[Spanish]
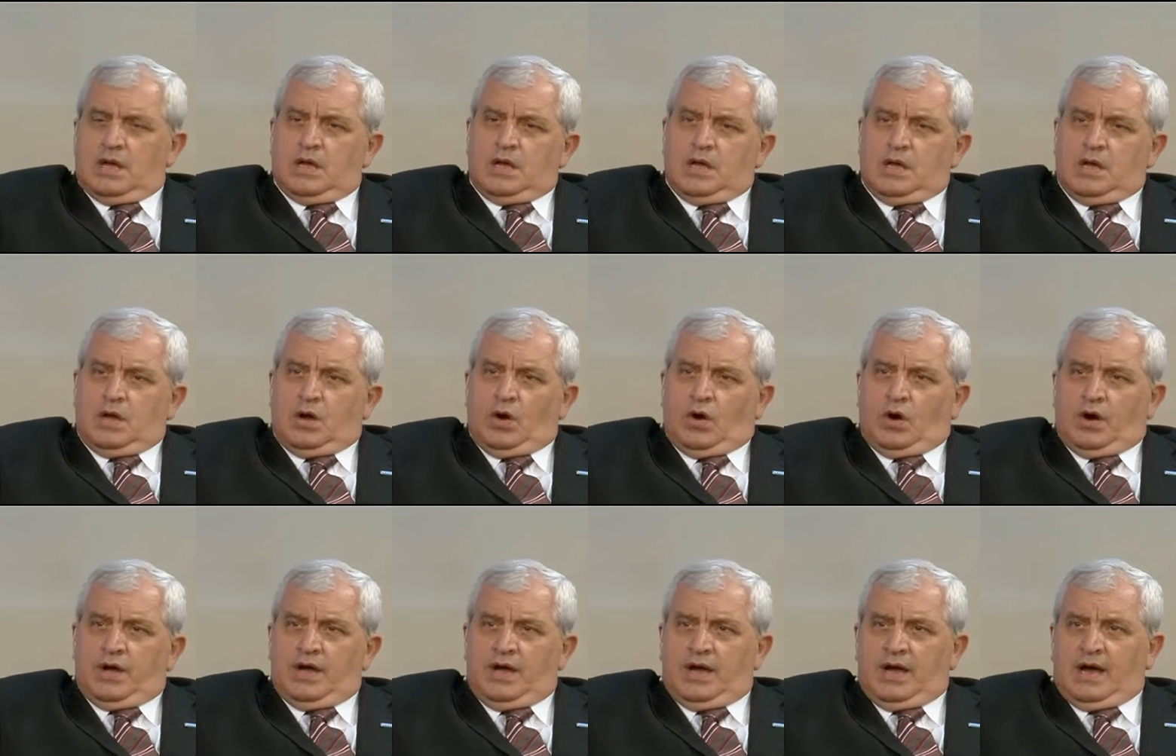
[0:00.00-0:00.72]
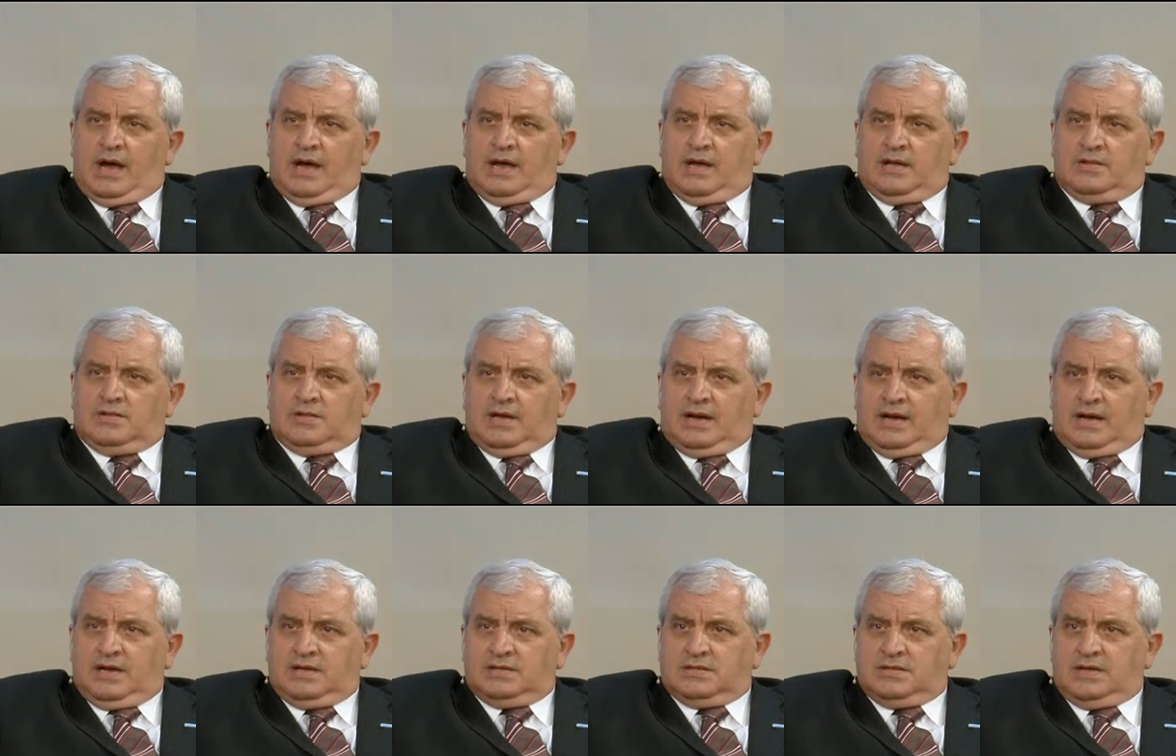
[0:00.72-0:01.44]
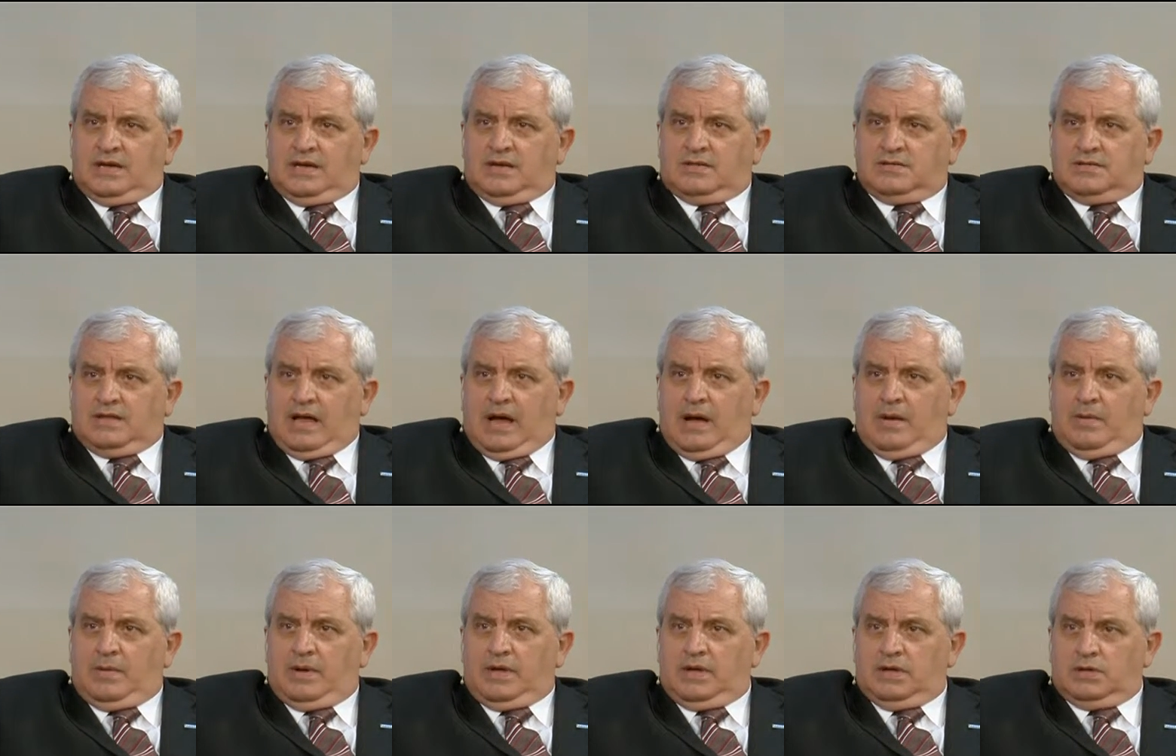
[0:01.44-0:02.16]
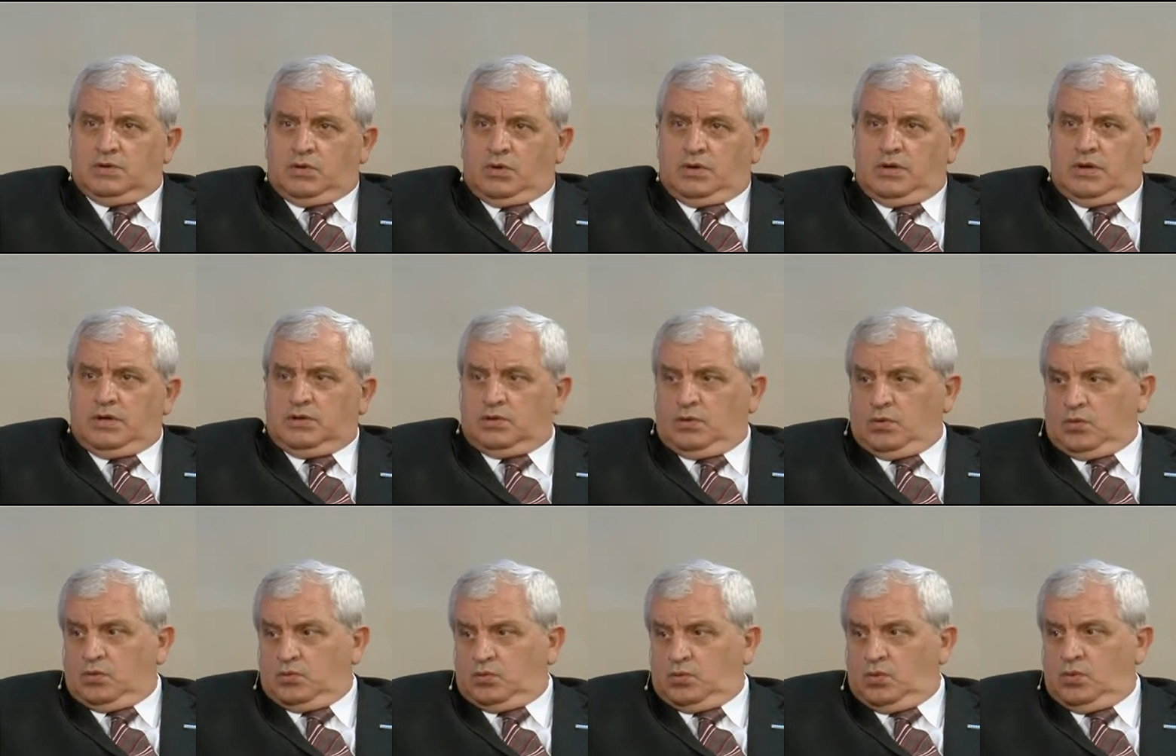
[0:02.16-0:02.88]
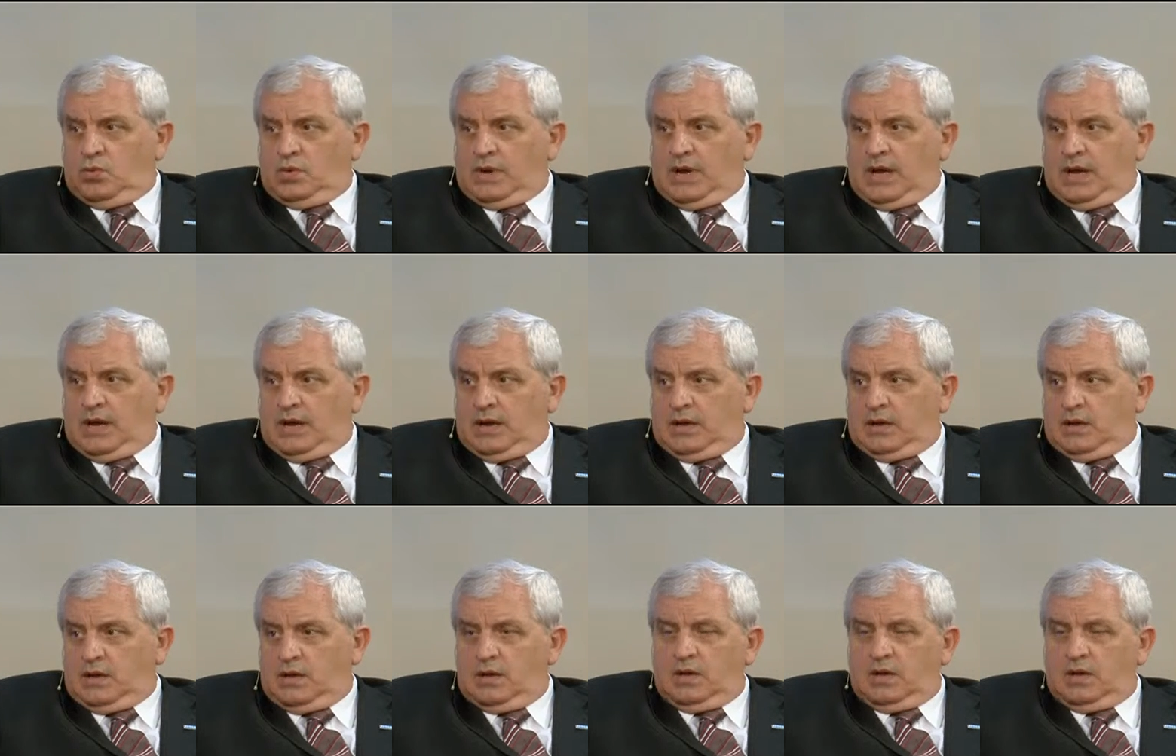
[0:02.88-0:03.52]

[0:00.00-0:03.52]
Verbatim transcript: Y hoy hay tres estables con estructura